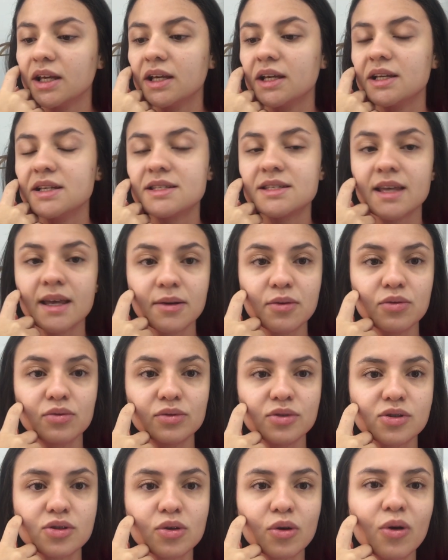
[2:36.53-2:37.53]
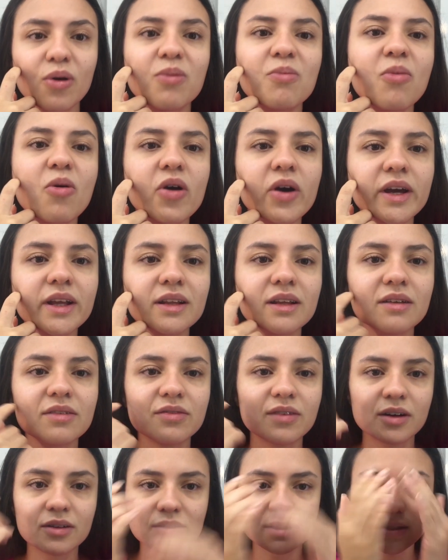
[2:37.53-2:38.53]
Segundo, estou com muita
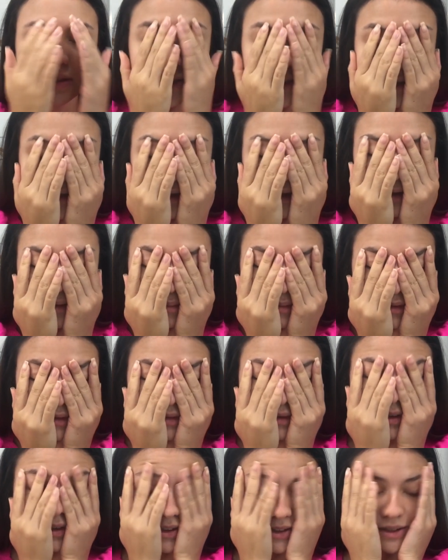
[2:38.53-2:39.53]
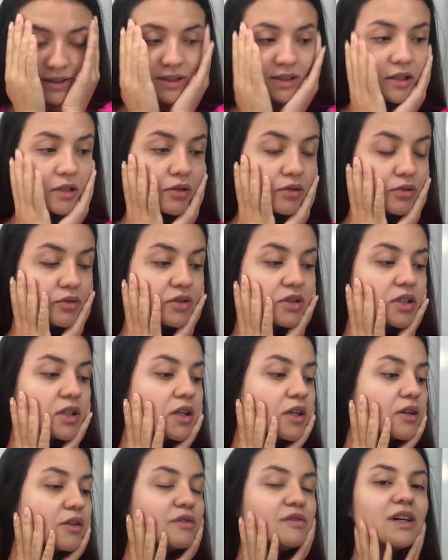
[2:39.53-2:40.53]
falta de ar. Meu Deus do céu, não sei o que,
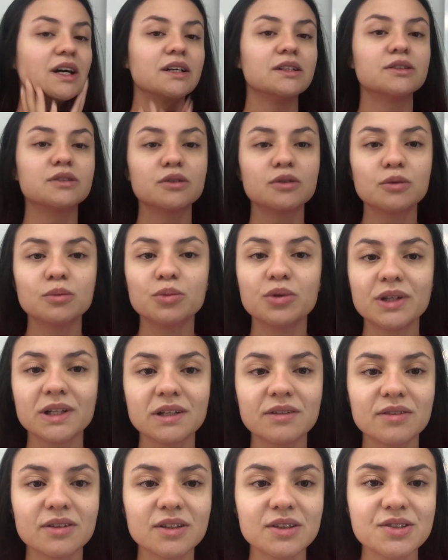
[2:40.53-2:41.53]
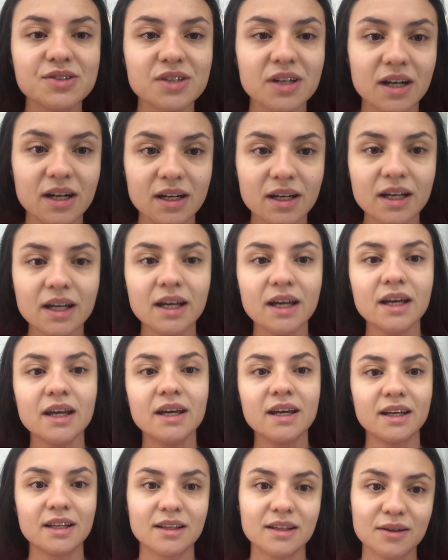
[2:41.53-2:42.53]
que eu faço. Estou com muita falta de ar.
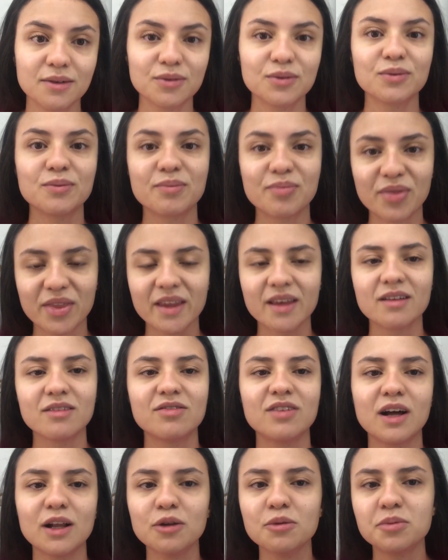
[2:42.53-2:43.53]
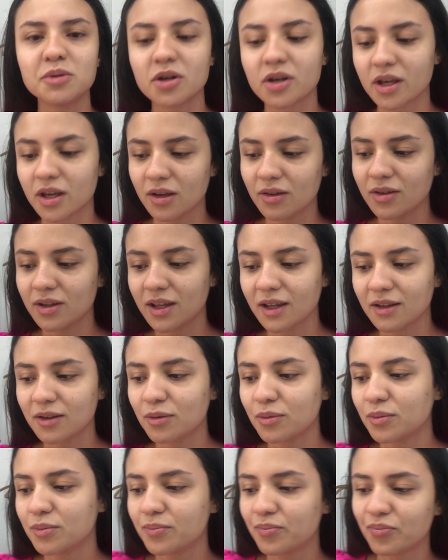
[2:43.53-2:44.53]
Então, falo um pouquinho e
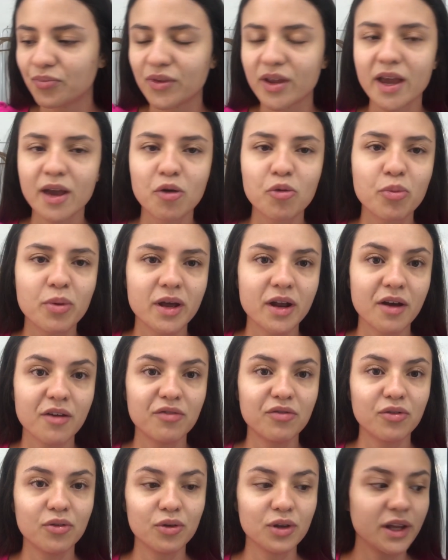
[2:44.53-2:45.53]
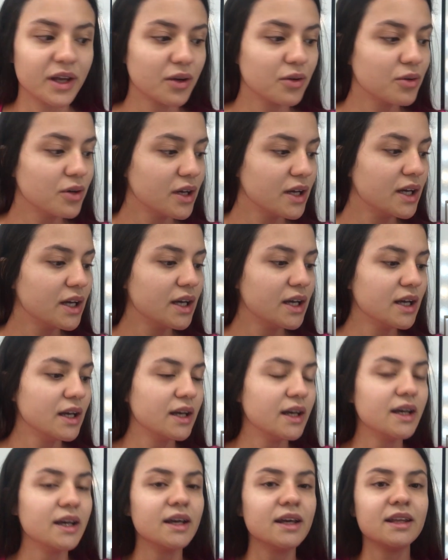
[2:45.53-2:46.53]
tento recuperar fôlego.
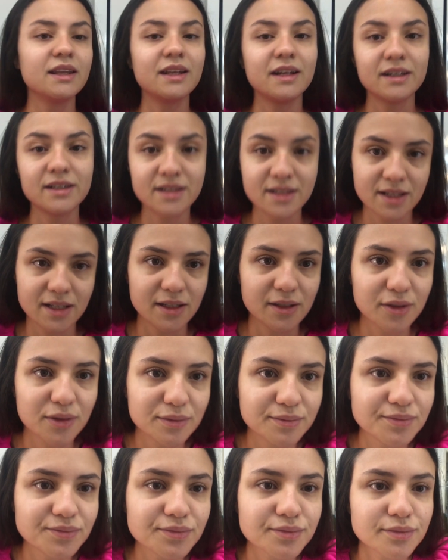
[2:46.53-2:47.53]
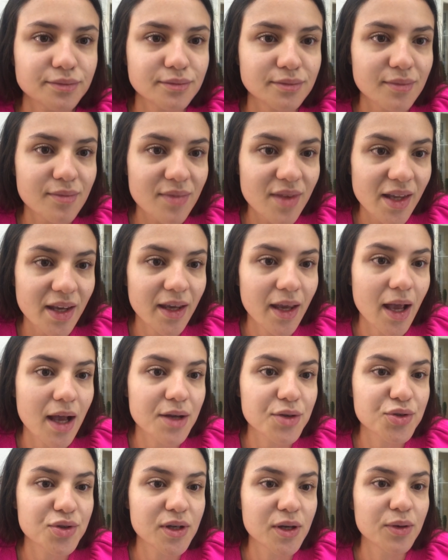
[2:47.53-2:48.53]
Terceiro, e
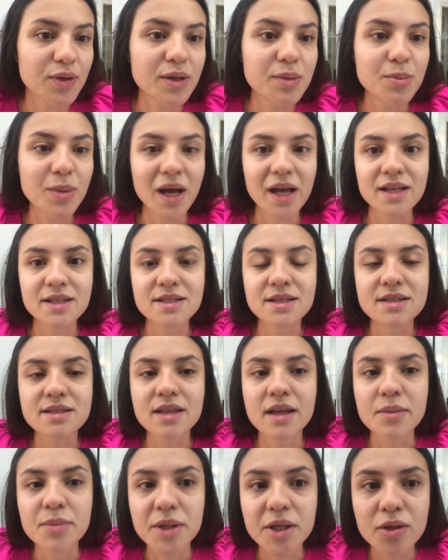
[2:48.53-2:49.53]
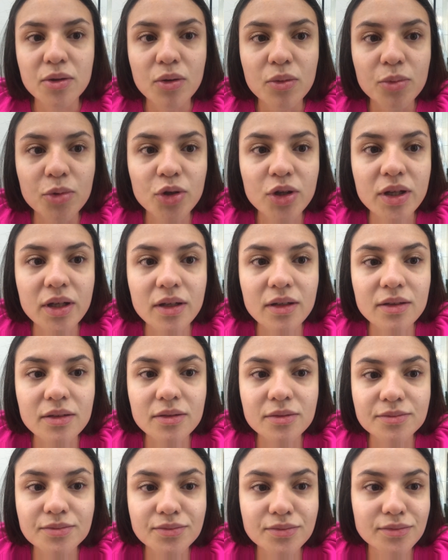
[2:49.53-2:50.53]
acho que é o que mais está me incomodando,
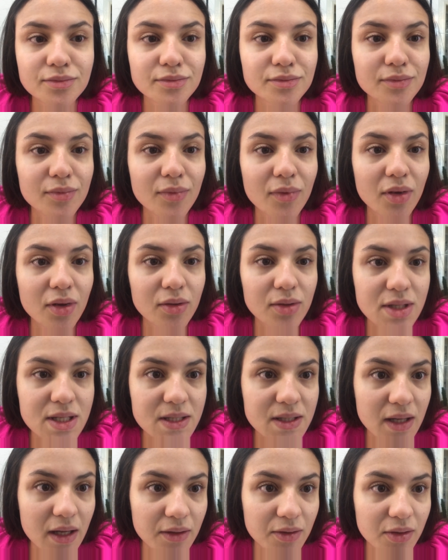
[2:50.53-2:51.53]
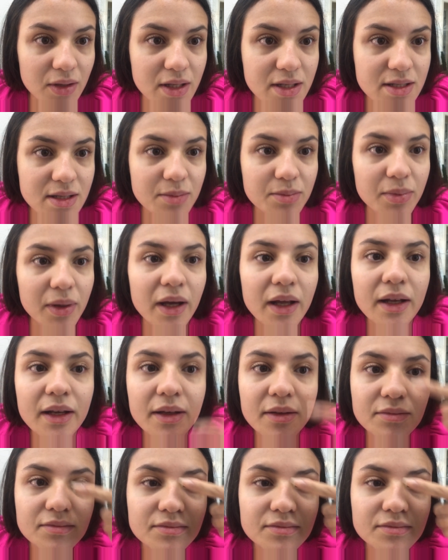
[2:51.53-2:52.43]
o estado dessa pele.